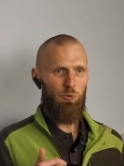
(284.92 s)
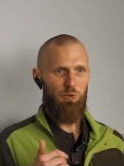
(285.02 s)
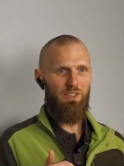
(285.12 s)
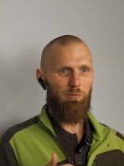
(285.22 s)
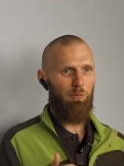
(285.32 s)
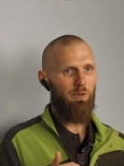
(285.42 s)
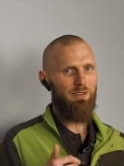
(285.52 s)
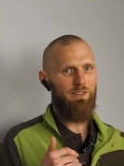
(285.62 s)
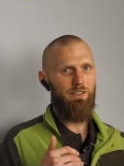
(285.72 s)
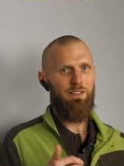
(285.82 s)
różnica
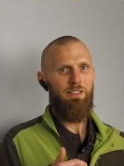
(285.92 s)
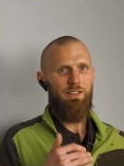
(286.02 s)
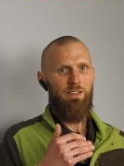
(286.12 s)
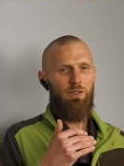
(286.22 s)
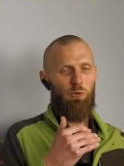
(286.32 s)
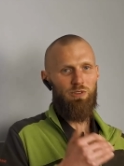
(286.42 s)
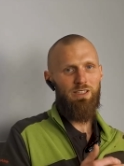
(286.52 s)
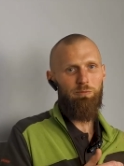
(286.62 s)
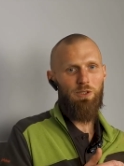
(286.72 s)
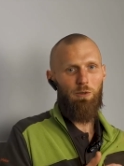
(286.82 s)
pomiędzy
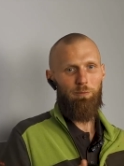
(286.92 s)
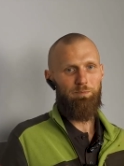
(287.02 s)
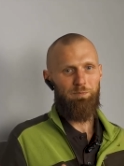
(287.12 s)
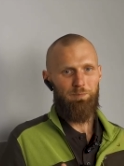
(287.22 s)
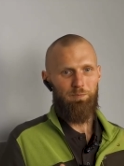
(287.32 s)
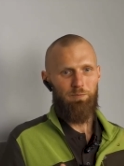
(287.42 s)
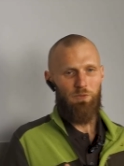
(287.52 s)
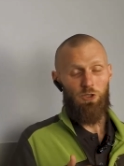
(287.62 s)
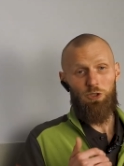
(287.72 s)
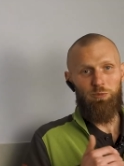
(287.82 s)
ósemką czyli